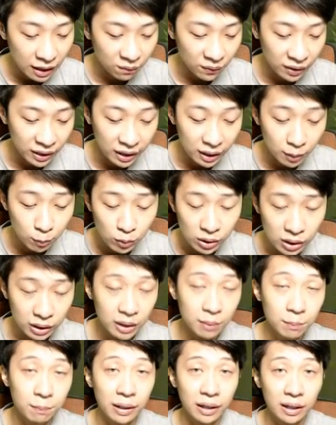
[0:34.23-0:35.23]
Fenix ini memiliki
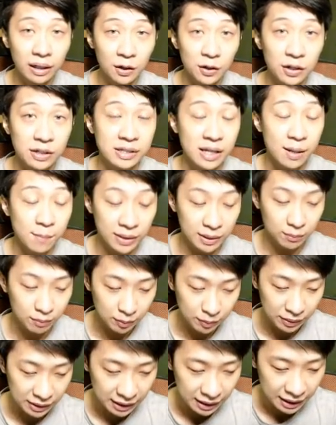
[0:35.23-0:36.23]
background yang sama
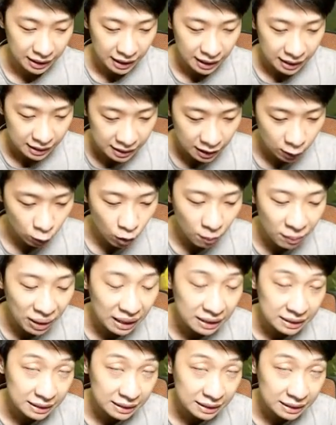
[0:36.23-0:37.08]
teman-teman Nah, gue bakal